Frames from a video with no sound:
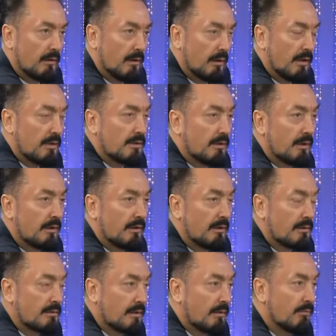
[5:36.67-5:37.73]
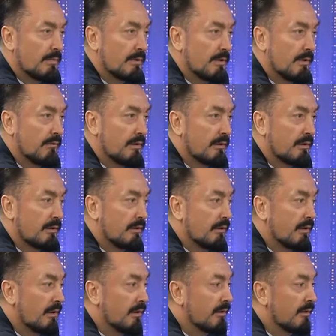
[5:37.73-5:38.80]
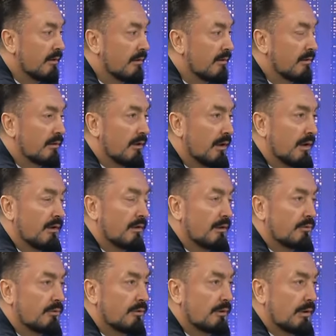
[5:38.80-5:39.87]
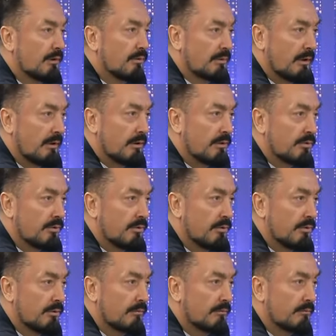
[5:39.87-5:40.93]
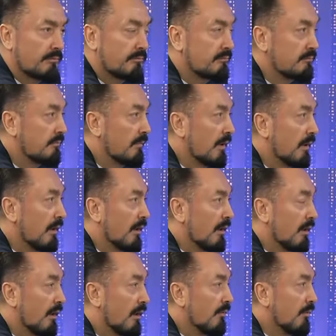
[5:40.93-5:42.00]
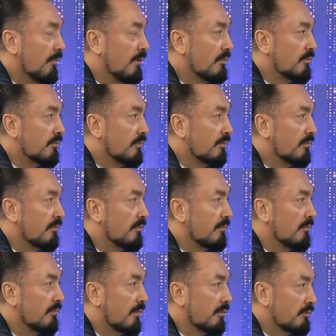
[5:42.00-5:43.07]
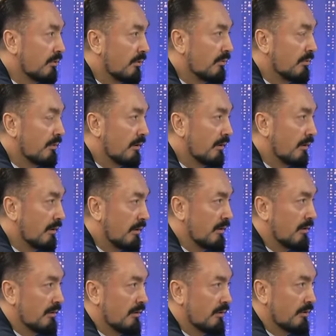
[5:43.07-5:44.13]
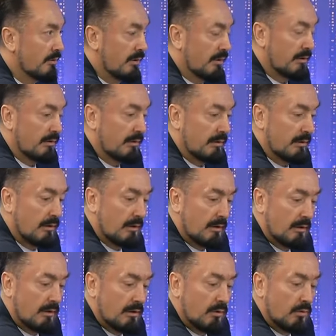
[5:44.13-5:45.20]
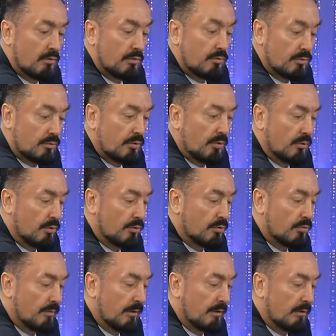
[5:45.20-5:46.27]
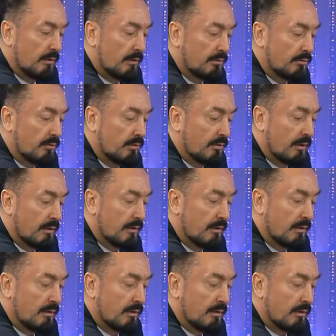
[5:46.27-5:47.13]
Aşkı Allah samimi sevildiğinde Allah dünyayı güzelleştiriyor. Ama ben şu mason arkadaşların şu son konuşmalarından sonra